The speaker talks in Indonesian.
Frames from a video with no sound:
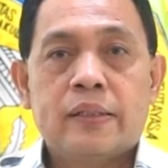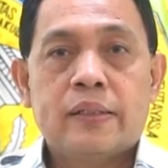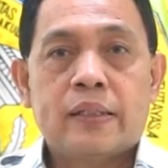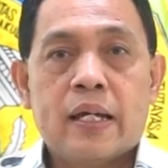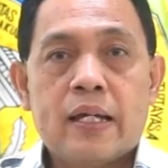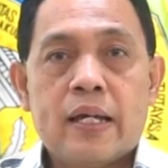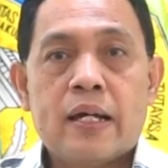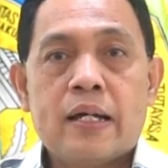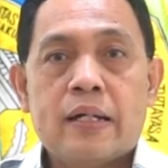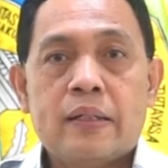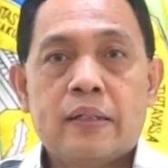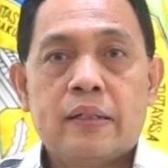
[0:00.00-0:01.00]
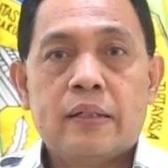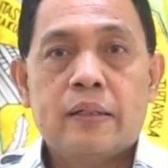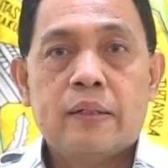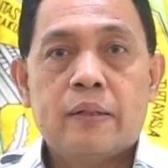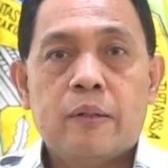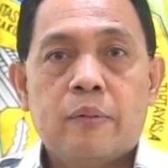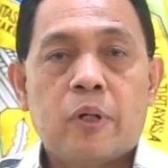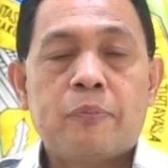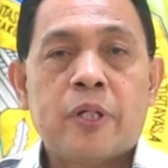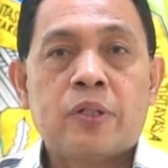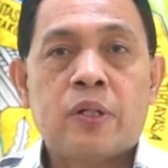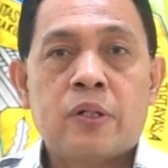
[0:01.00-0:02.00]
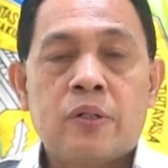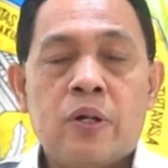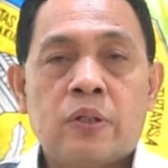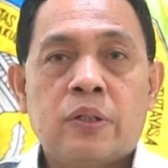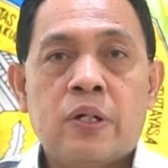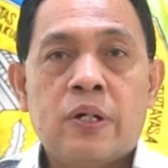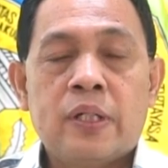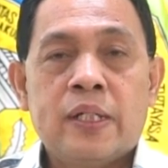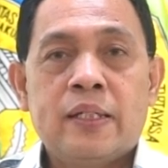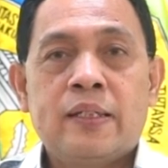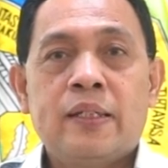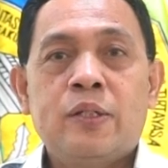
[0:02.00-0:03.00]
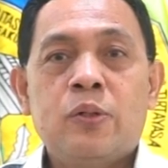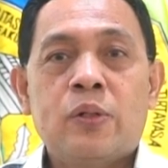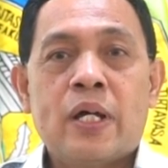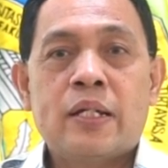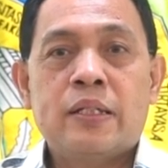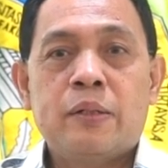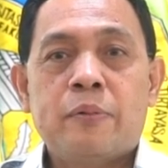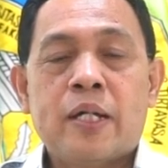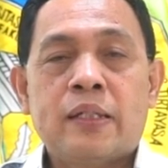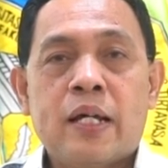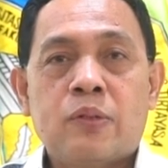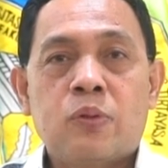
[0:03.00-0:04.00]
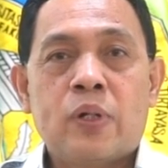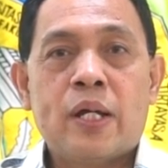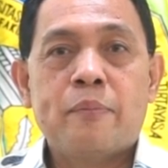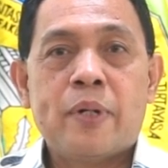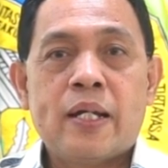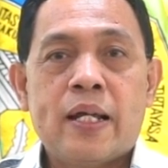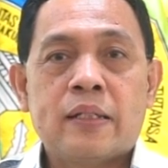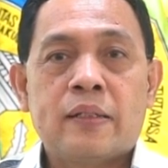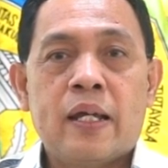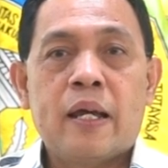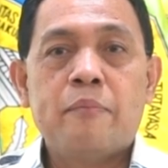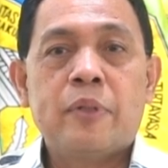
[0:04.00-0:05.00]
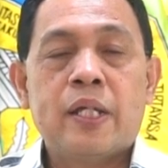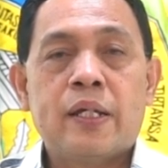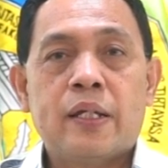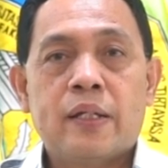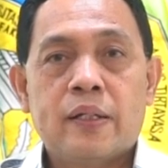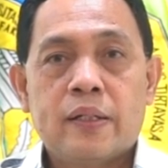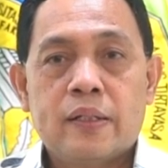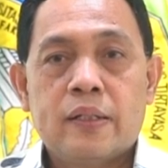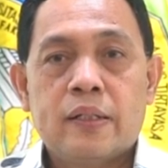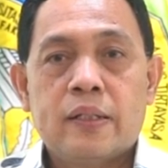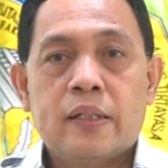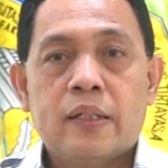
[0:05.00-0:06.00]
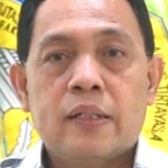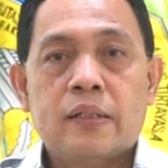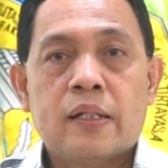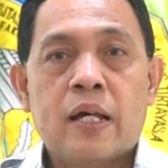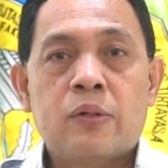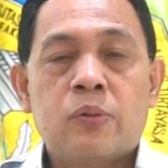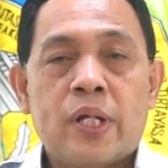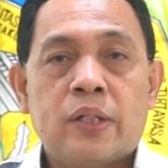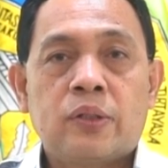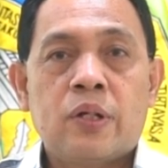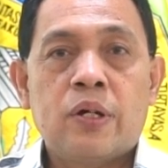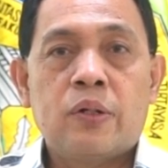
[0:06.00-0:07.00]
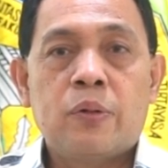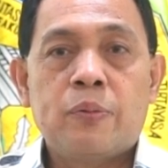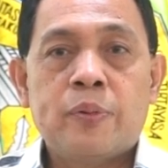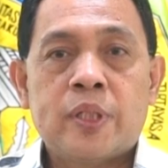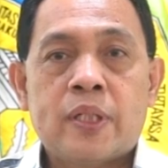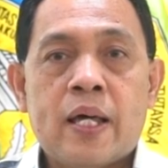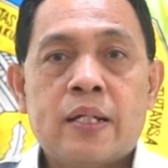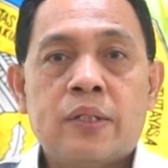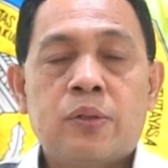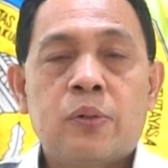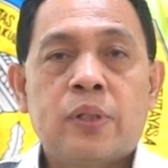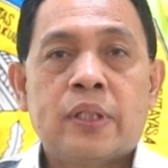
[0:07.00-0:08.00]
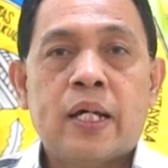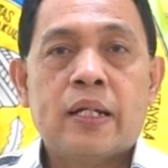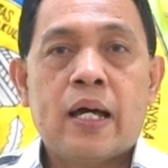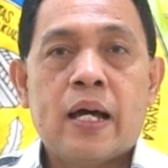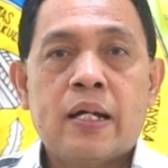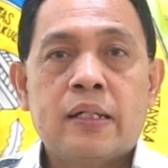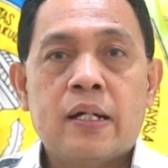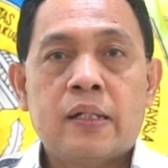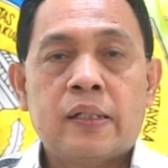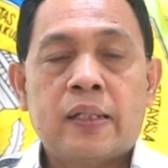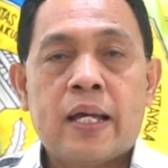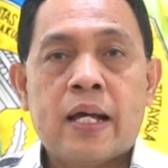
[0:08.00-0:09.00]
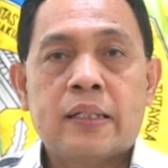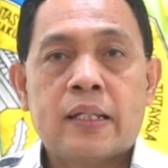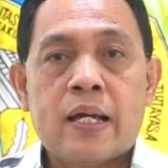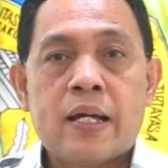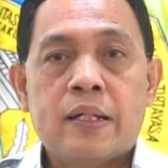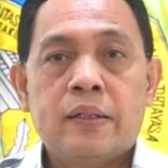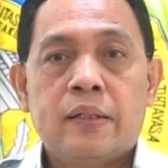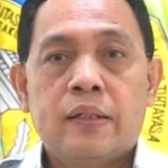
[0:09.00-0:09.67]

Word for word: saya Profesor Dr. Insinyur Haji Fatah Sulaiman STMT selaku Rektor Universitas Sultan Ageng Titayasa,